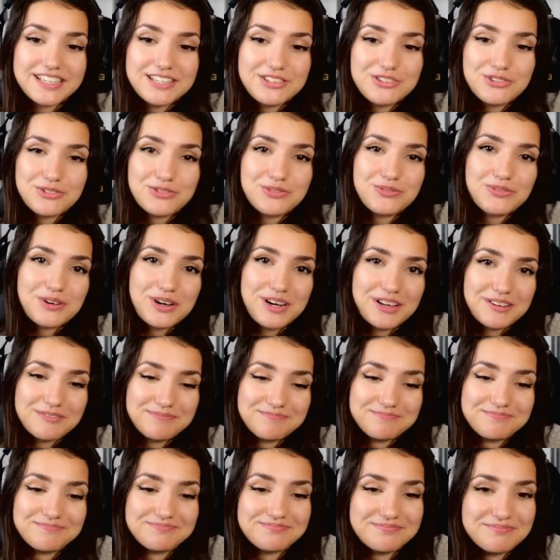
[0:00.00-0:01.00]
Et du coup,
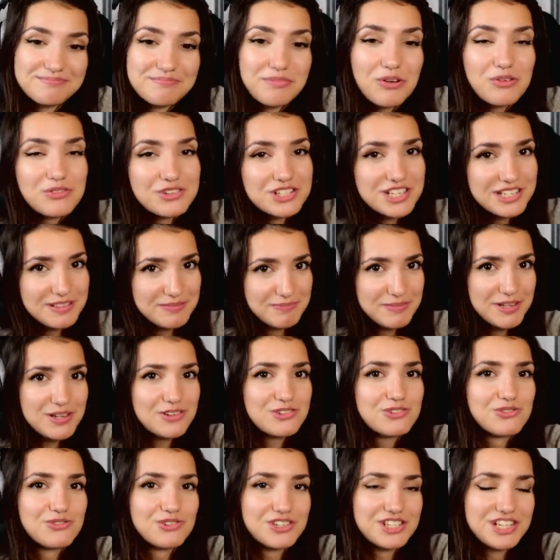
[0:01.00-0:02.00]
voilà. Bon, j'ai bien
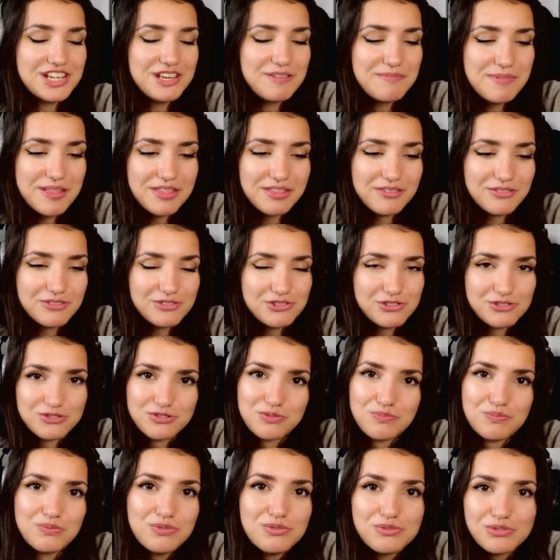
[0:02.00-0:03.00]
changé, maintenant, je
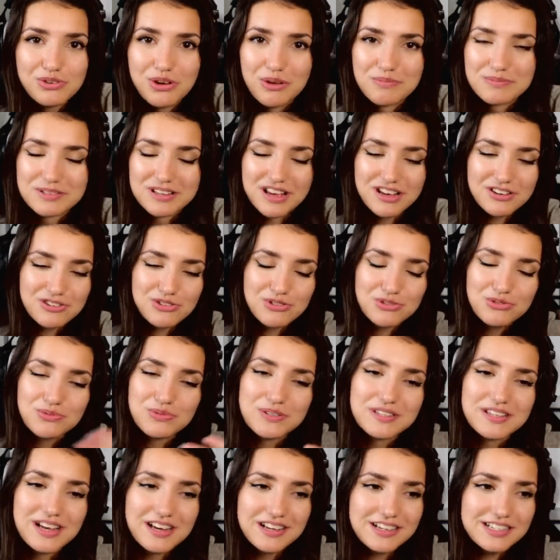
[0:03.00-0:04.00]
suis plus tout comme ça, je
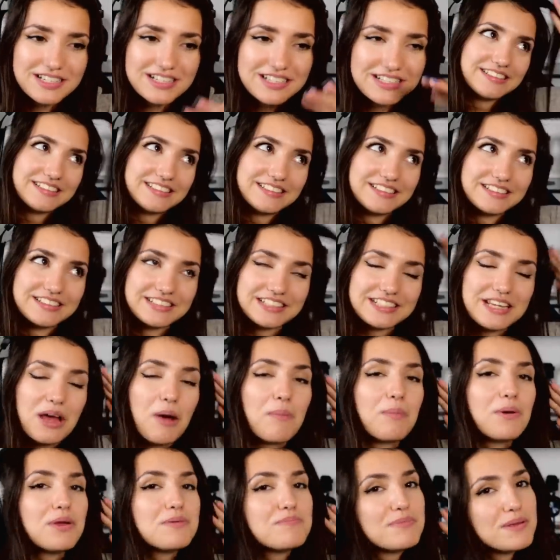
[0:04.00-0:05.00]
suis sage. Euh, j'étais
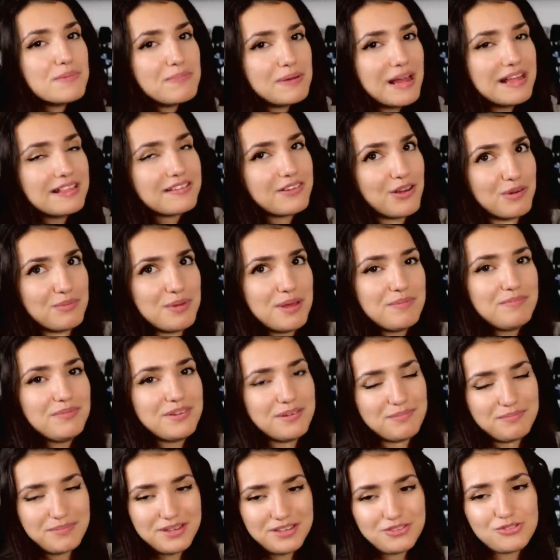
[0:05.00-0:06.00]
un peu une pipelette quand même,
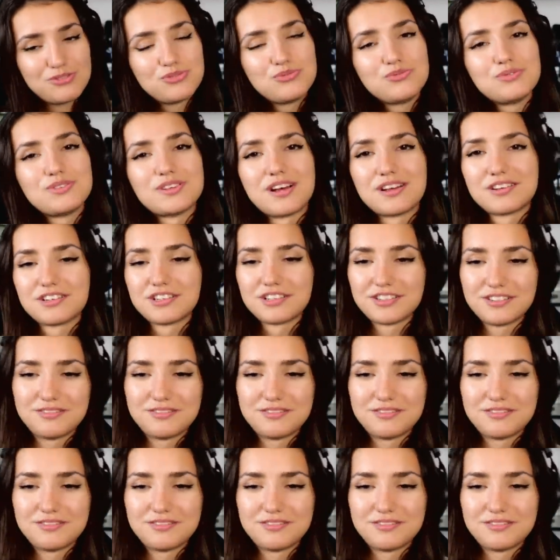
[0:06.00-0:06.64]
mais je suis sage.